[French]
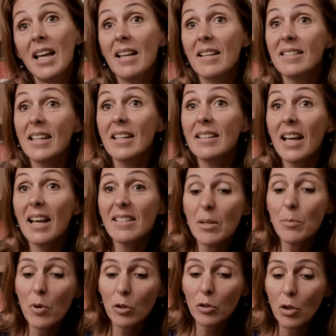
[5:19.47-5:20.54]
Ce qui est très
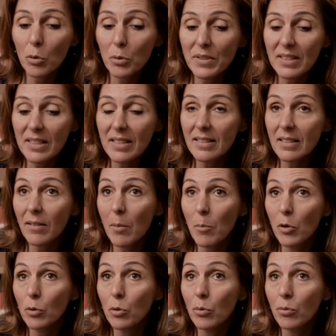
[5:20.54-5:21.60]
important aussi, c'est vraiment
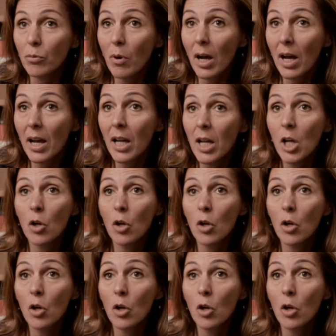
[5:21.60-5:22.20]
de voir